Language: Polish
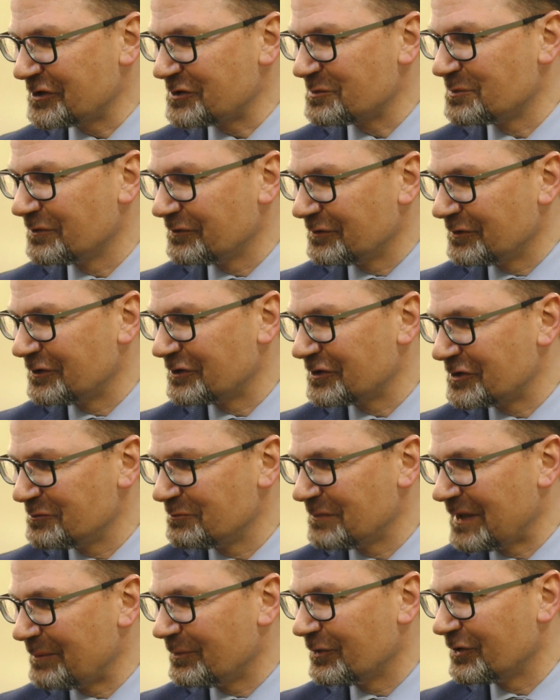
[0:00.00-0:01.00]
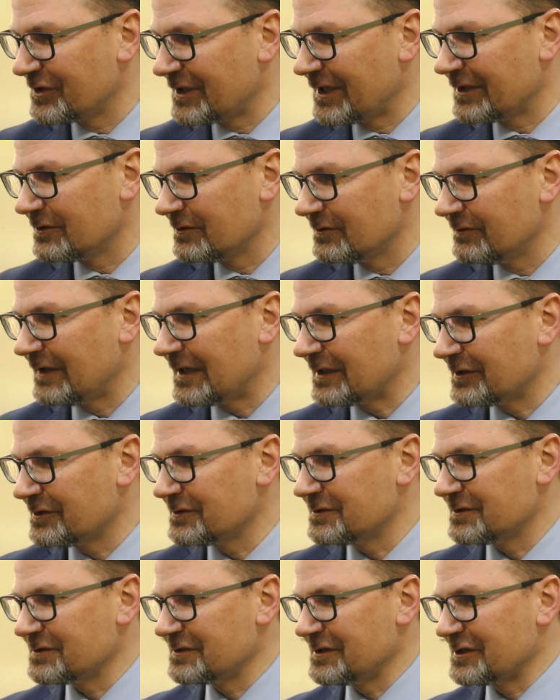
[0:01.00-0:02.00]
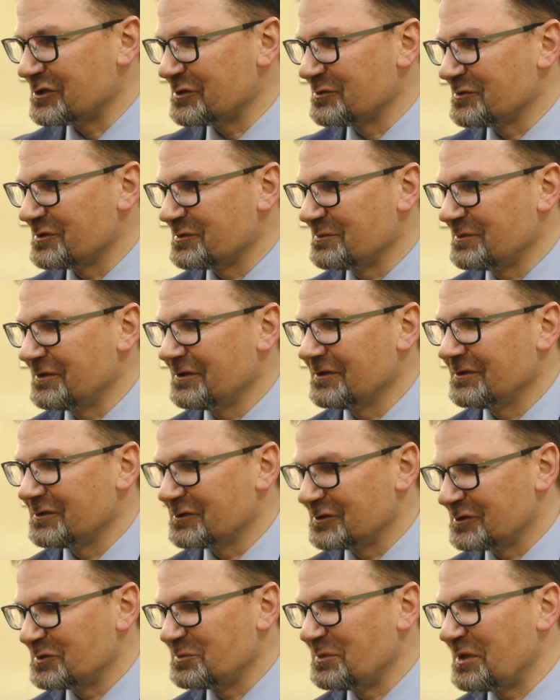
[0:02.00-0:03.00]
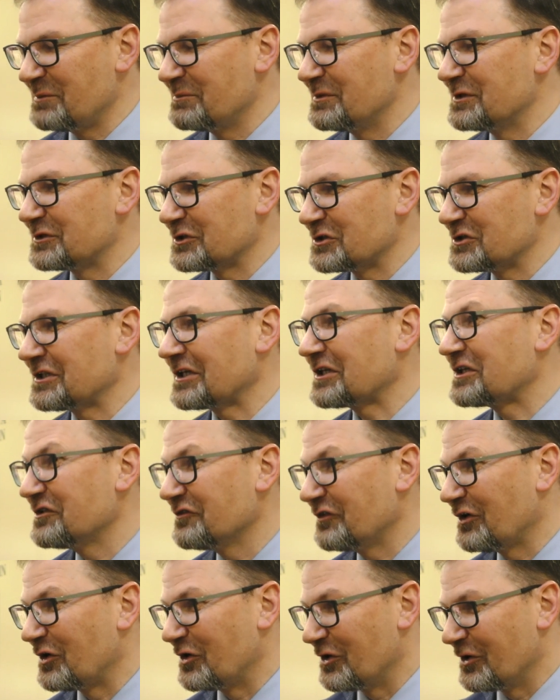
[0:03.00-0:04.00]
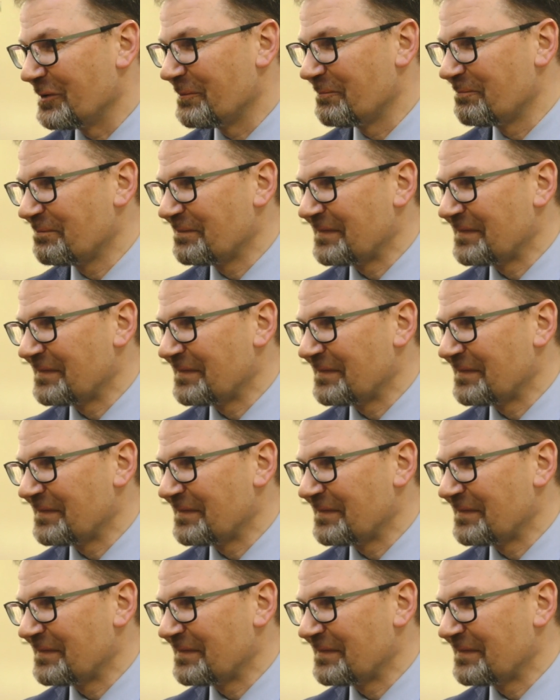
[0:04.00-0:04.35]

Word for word: i też mówią o tym, mamo, tato, warto coś naszym, zmieńmy coś, tak nie wolno.